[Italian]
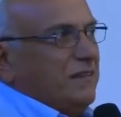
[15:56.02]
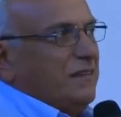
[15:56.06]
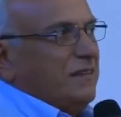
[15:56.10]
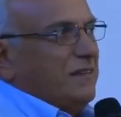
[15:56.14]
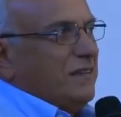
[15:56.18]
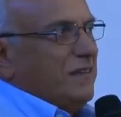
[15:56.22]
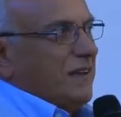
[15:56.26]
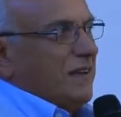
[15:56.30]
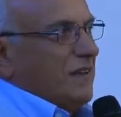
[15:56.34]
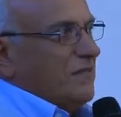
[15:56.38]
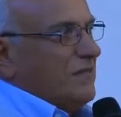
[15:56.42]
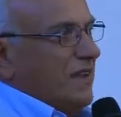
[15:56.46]
quelli
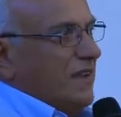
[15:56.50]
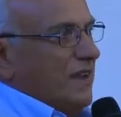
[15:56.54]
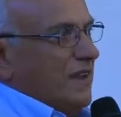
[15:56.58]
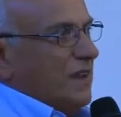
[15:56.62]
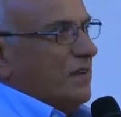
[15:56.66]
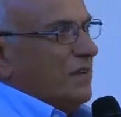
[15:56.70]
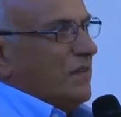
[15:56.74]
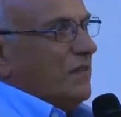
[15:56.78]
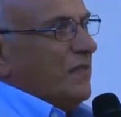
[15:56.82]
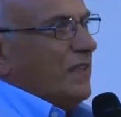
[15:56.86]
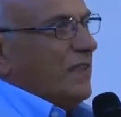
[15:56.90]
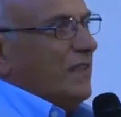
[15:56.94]
che ha di
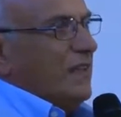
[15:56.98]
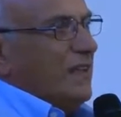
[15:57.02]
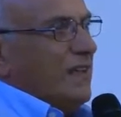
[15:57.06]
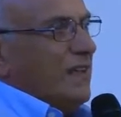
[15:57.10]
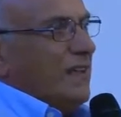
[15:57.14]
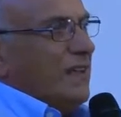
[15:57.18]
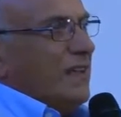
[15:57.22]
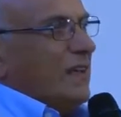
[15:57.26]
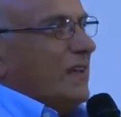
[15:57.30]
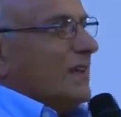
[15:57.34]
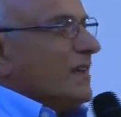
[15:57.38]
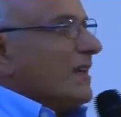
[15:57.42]
fronte,
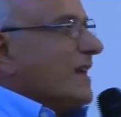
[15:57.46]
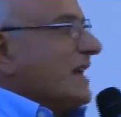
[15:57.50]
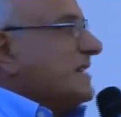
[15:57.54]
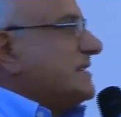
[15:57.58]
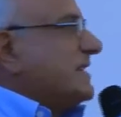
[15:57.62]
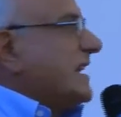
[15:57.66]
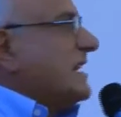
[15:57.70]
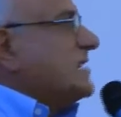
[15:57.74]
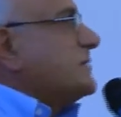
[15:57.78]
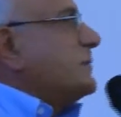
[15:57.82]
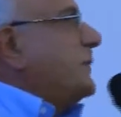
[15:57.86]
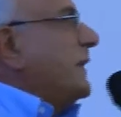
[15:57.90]
è
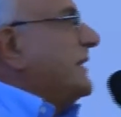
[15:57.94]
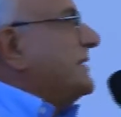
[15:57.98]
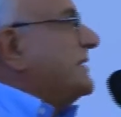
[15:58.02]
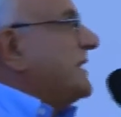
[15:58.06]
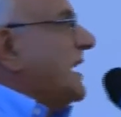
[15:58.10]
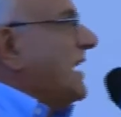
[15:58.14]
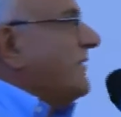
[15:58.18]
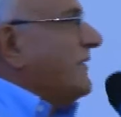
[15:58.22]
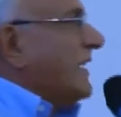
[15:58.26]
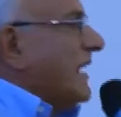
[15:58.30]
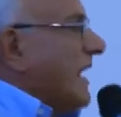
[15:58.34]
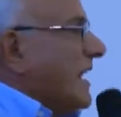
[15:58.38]
vero,
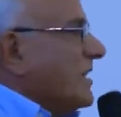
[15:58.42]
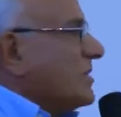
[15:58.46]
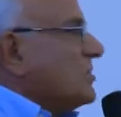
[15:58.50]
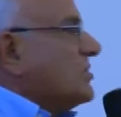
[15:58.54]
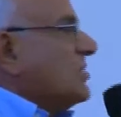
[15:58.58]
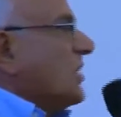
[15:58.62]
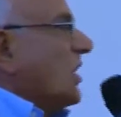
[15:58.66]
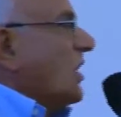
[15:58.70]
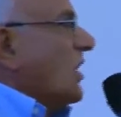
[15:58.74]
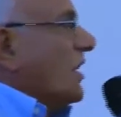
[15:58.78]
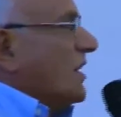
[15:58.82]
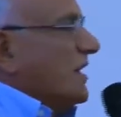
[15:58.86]

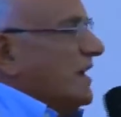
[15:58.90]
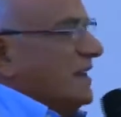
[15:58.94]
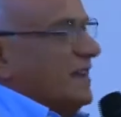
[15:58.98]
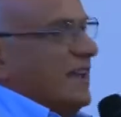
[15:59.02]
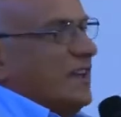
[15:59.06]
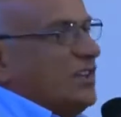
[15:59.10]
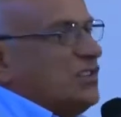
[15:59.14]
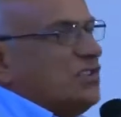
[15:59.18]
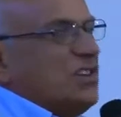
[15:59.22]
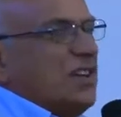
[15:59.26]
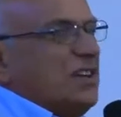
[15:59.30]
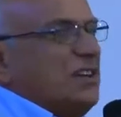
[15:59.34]
che si
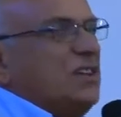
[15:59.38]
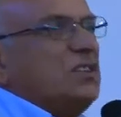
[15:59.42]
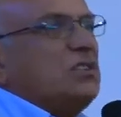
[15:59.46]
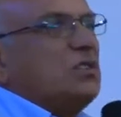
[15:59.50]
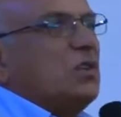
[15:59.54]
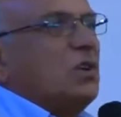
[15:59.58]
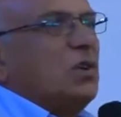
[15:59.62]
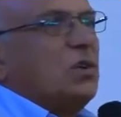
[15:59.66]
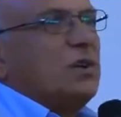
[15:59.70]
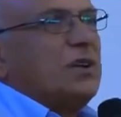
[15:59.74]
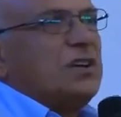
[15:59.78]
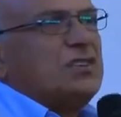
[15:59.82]
aspettava
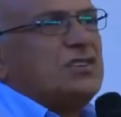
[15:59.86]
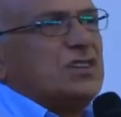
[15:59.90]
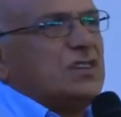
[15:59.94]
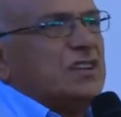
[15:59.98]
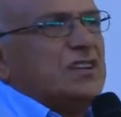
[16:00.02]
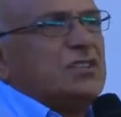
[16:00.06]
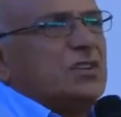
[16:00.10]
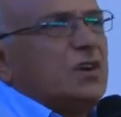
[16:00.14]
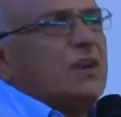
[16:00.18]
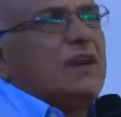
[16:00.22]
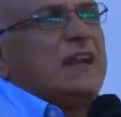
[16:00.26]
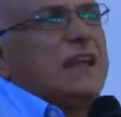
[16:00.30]
la
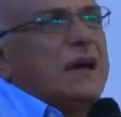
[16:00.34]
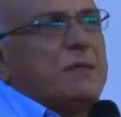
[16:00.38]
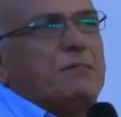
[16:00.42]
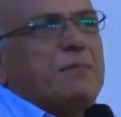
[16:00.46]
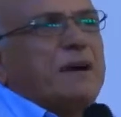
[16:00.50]
gioia dei